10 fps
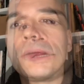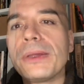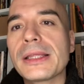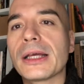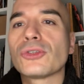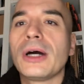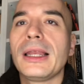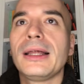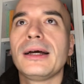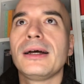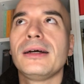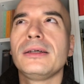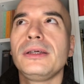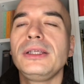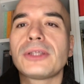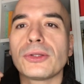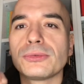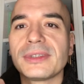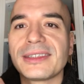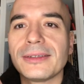Ho pensato all'introduzione
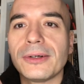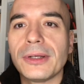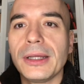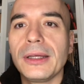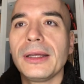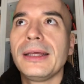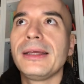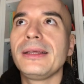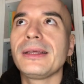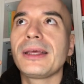introduzione eh,